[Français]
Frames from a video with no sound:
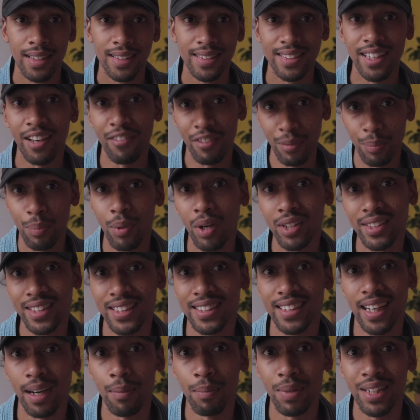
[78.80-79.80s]
J'avais peur
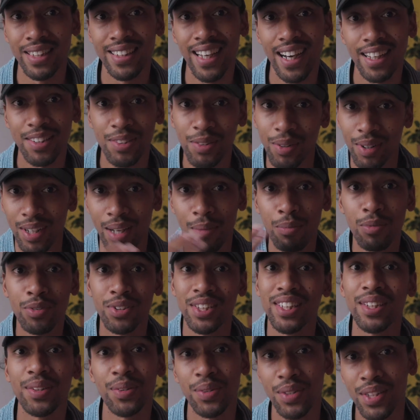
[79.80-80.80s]
d'être un blédard sur la
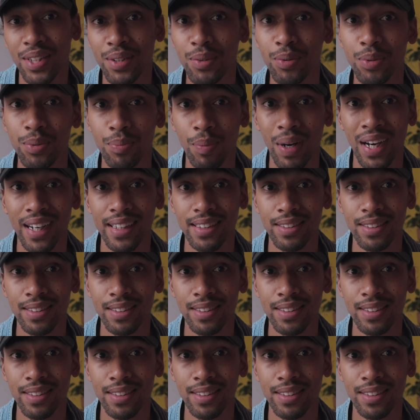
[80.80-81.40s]
musique que j'écoute par